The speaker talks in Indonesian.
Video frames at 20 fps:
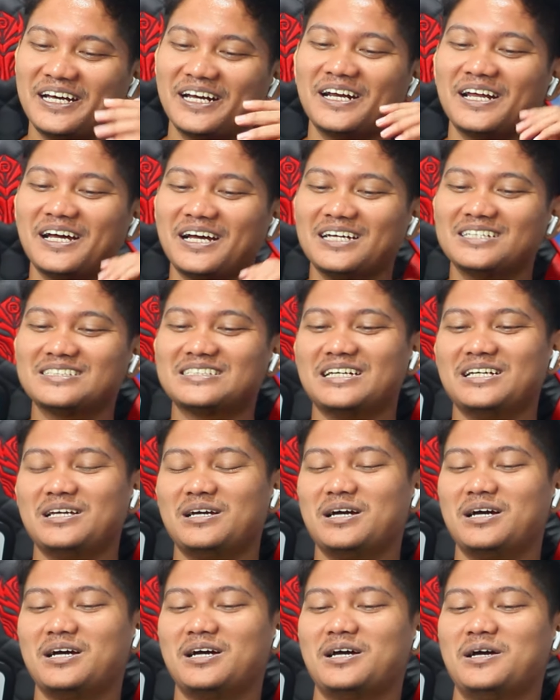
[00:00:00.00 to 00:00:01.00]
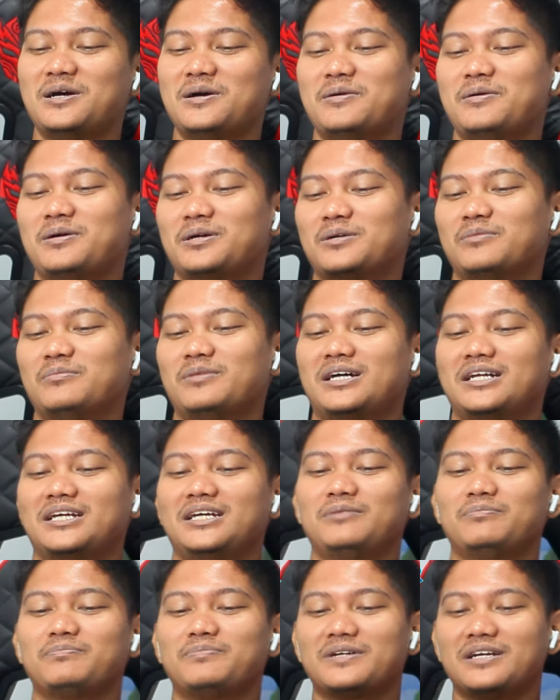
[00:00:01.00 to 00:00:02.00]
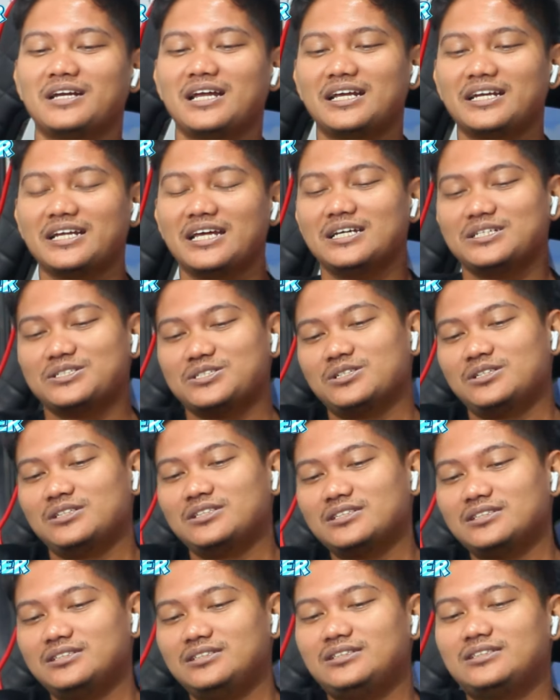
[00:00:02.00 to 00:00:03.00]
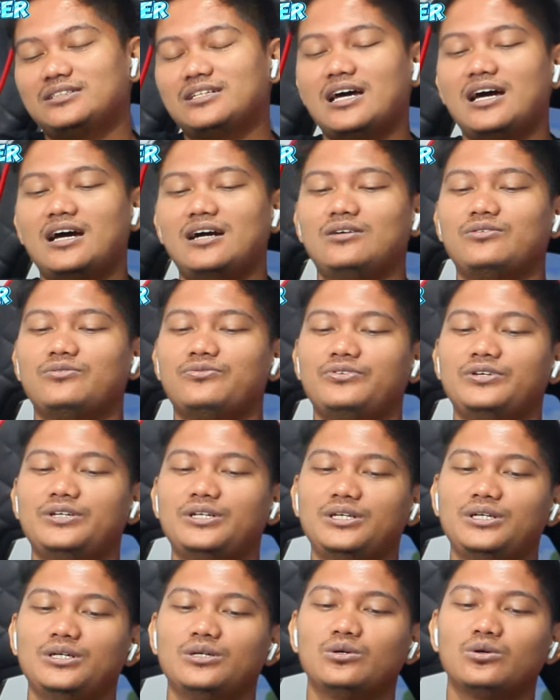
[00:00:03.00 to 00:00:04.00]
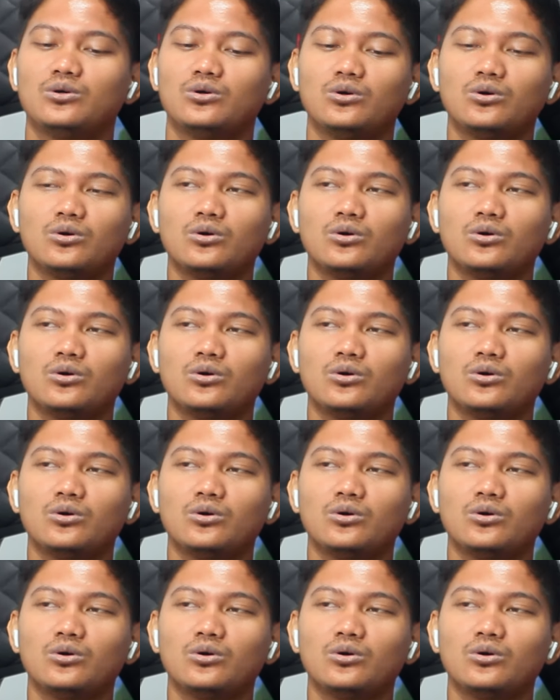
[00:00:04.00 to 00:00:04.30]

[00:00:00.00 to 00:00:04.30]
Dikarenakan saya kemarin pernah reaction tentang video